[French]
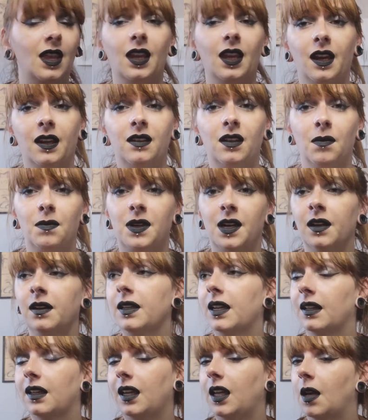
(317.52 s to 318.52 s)
étaient bien,
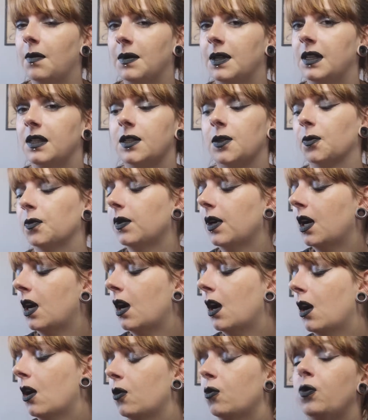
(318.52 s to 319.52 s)
quatrième édition
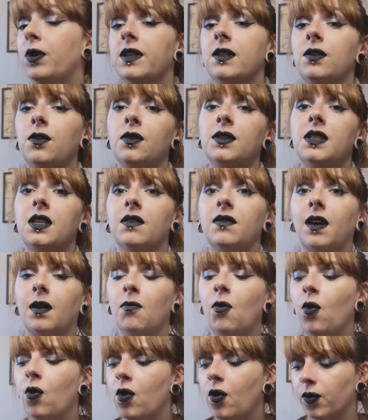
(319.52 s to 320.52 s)
Ou est-ce que c'est
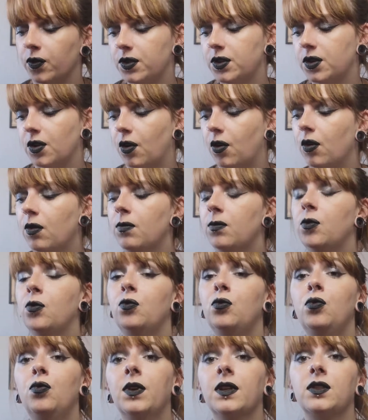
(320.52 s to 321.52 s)
vraiment l'ensemble
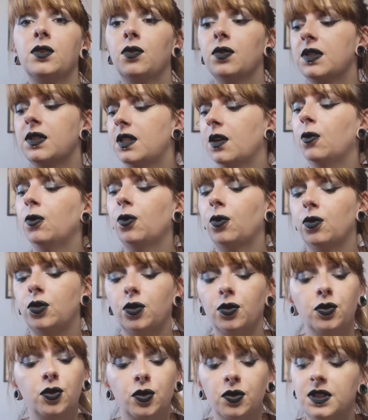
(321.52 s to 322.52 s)
Ou est-ce que c'est autre
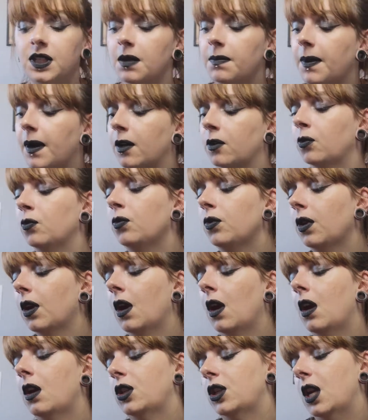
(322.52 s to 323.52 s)
chose Je sais pas. Donc,
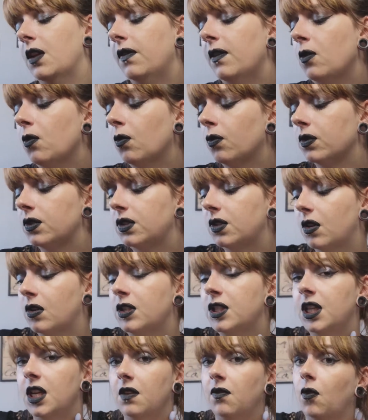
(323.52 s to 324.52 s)
je l'avais eu en
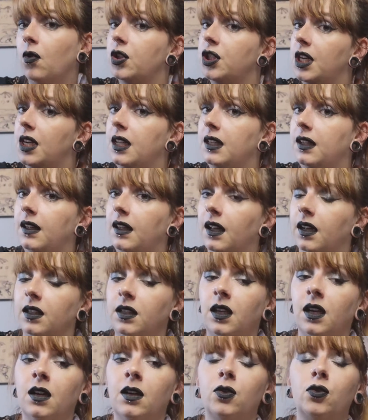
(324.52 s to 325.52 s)
solde chez Yves Rocher l'année
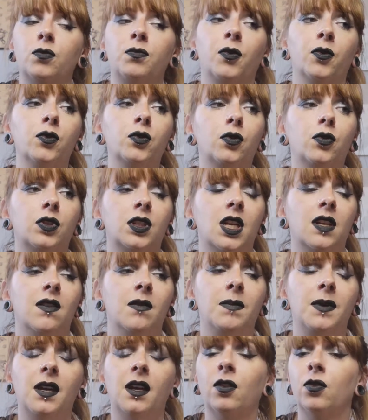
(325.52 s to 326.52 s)
dernière, je pense que je l'avais
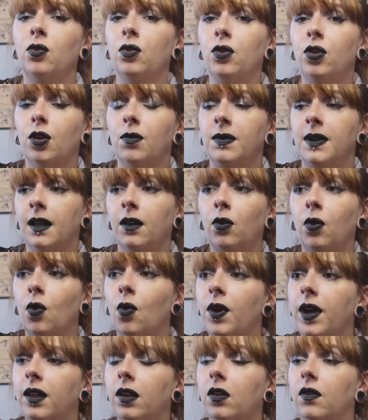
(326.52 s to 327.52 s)
payé un truc comme
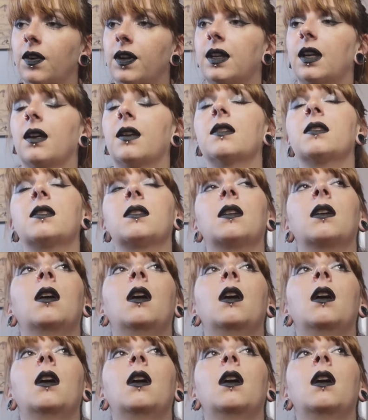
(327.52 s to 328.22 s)
4,95€.